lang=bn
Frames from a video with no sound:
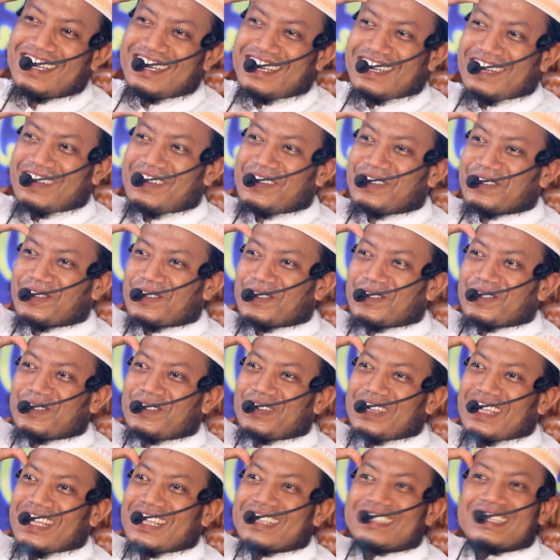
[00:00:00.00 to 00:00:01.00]
আল্লাহ অন্তত
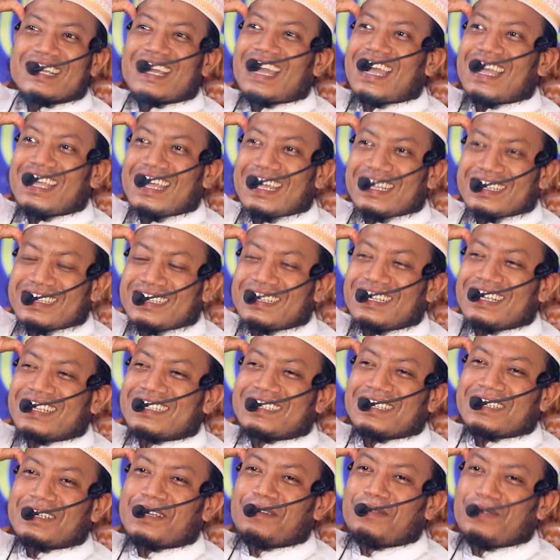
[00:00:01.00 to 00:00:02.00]
এই যে আয়াত দিয়ে
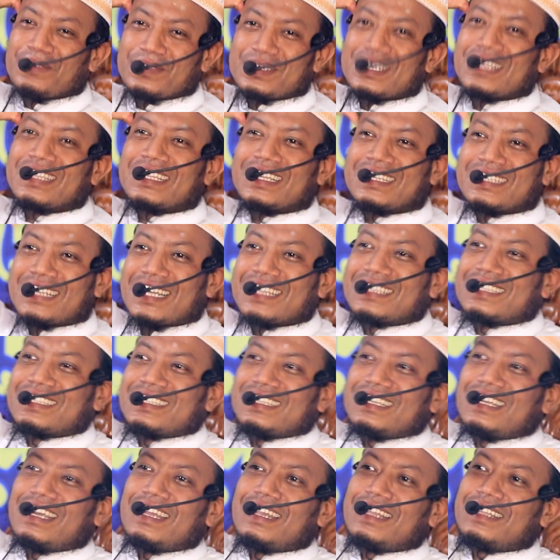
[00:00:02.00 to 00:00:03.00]
যেটা বোঝাতে
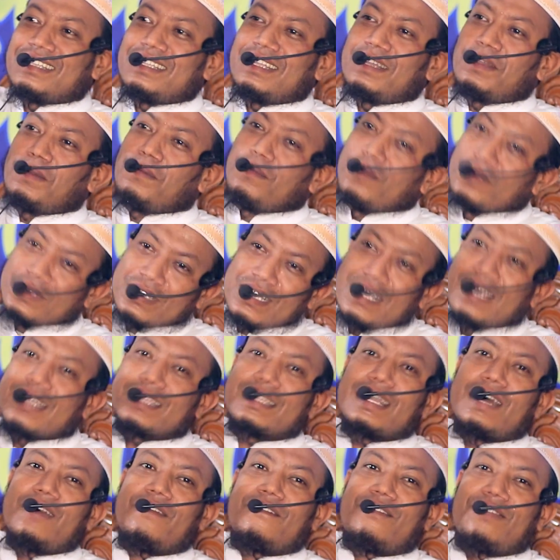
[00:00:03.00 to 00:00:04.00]
চাচ্ছি আল্লাহ যেন বোঝার
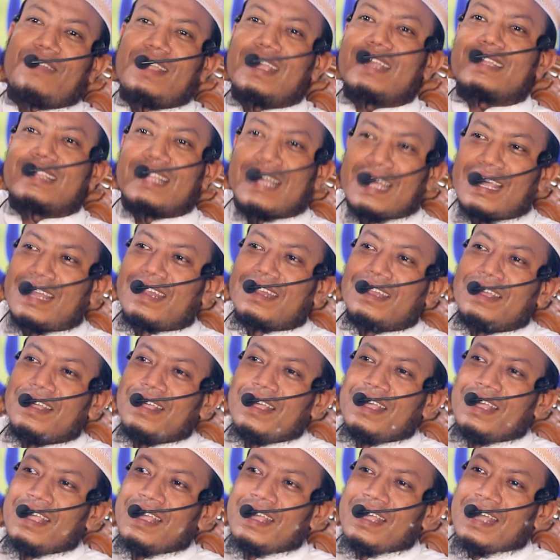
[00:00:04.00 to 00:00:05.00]
তাও ঠিক দেন
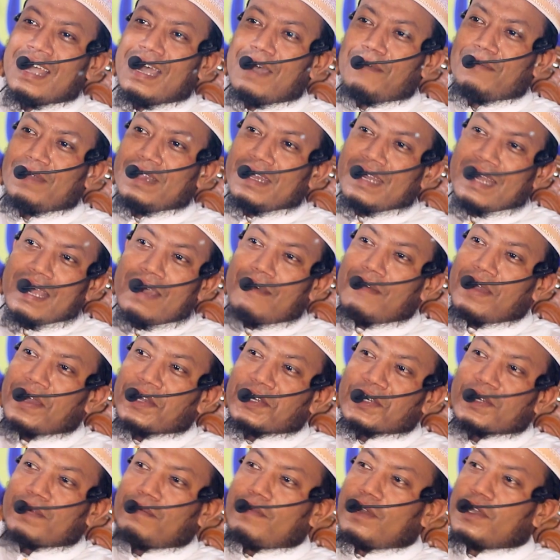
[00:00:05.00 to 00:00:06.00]
আপনি
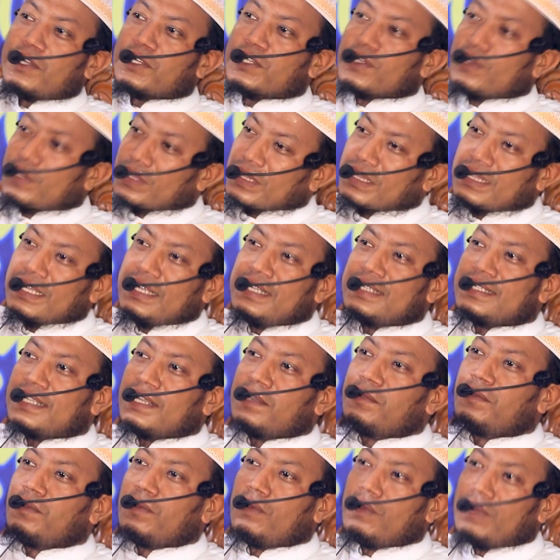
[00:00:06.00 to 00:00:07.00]
নেওয়ার সময় সত্যি
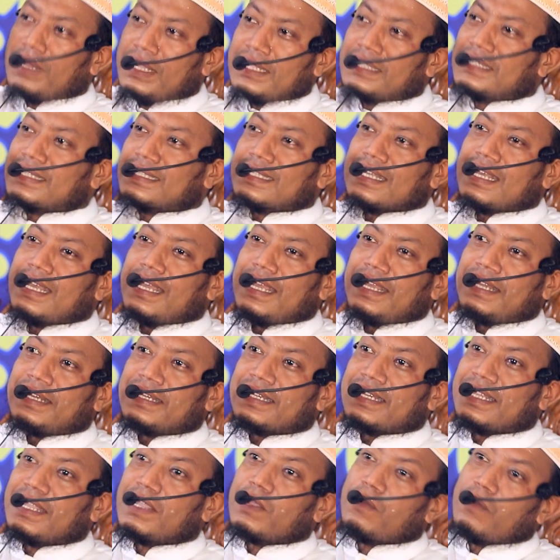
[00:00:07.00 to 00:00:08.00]
যেগুলো নিচ্ছেন
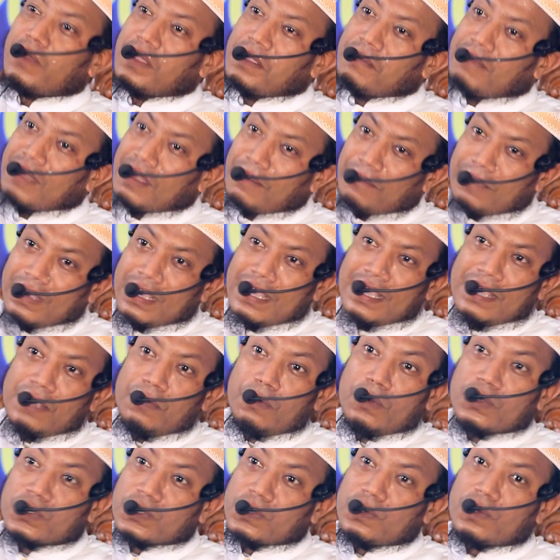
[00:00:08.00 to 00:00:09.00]
ঠিক ওইভাবেই
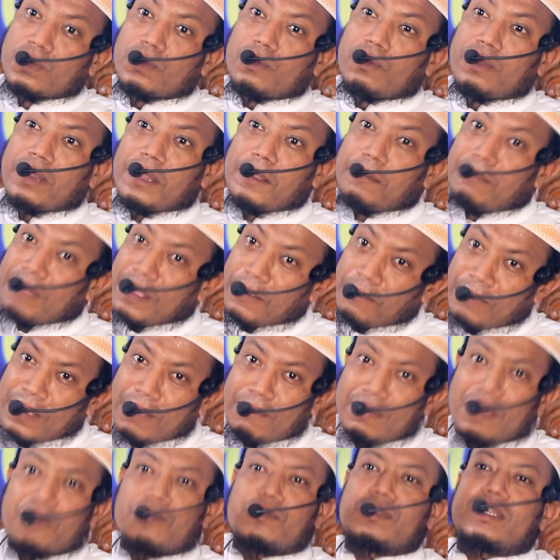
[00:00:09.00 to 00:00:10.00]
ওজন করে
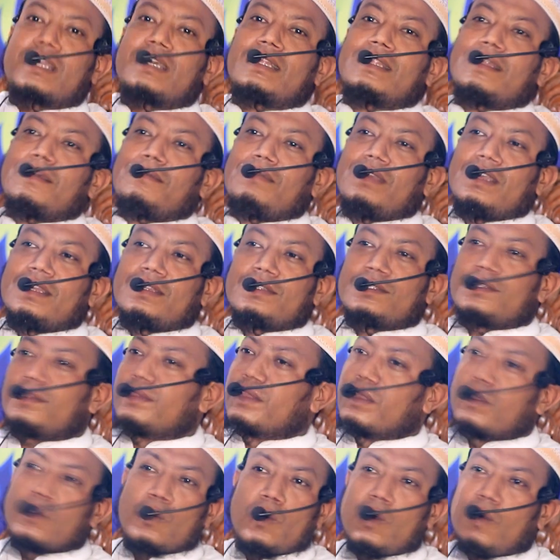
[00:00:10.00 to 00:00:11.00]
মেপে মানুষকে দেবেন
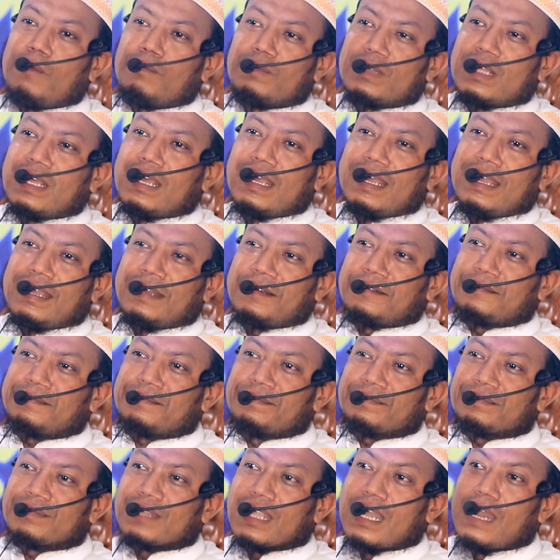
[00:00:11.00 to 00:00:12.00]
যদি কম দেন
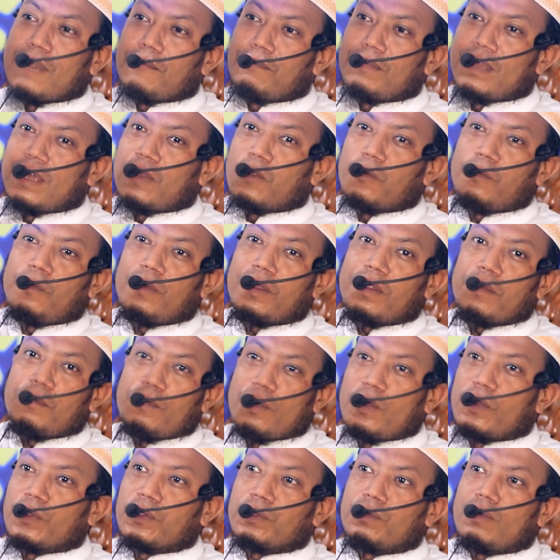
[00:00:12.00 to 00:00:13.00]
আপনার উপরে
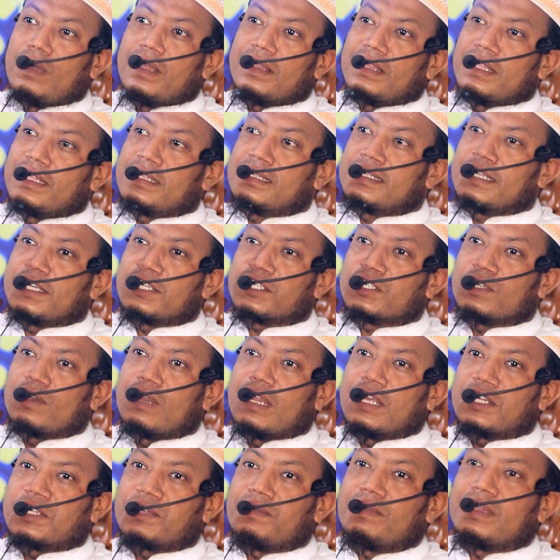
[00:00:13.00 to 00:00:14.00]
বর দোয়া দিচ্ছেন
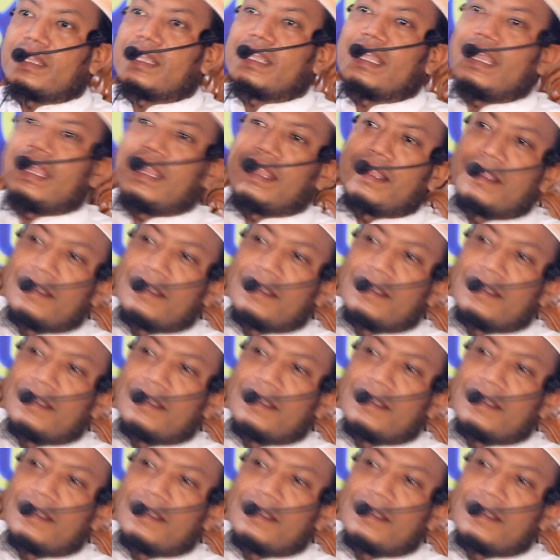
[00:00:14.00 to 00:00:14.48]
সরাসরি কে